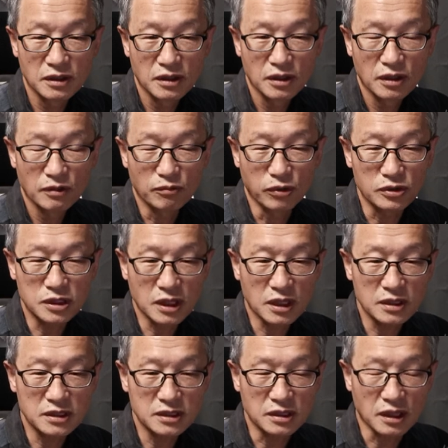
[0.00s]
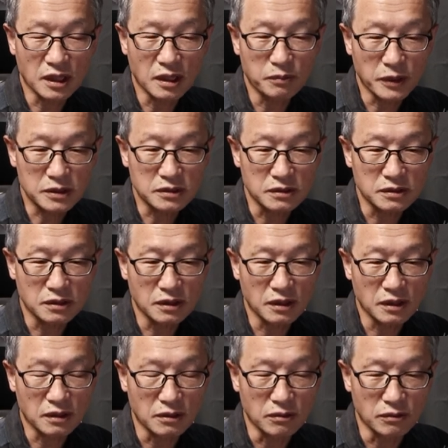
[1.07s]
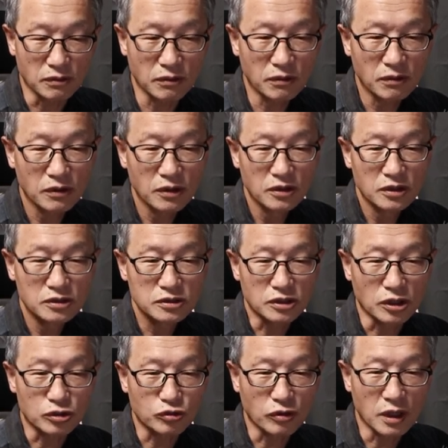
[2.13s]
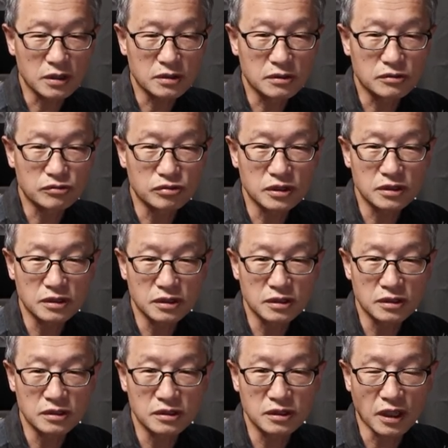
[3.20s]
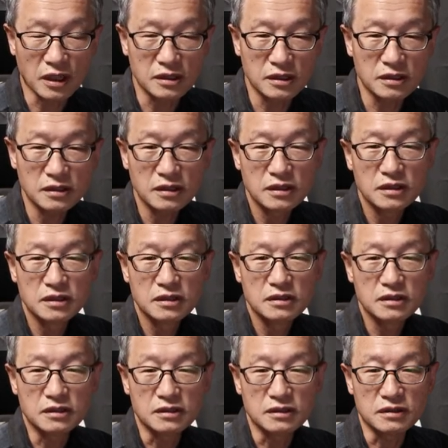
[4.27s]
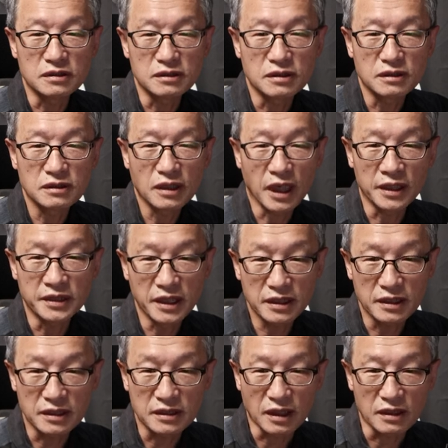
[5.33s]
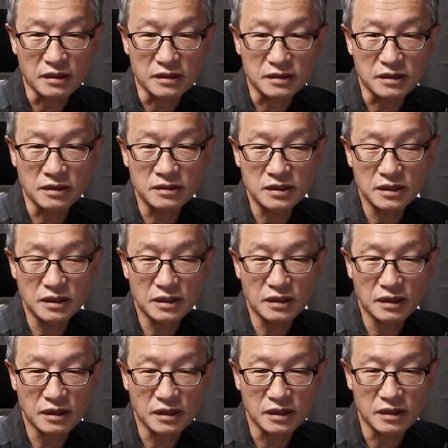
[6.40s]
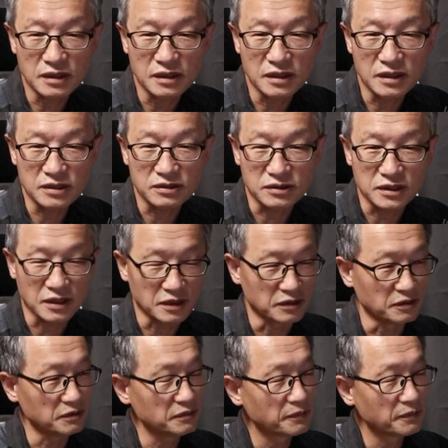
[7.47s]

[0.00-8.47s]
모세가 이스라엘 백성들이 이끌고 젖과 꿀이 흐르는 땅을 어, 안내를 했다. 그런 얘기를 내가 했었잖아요.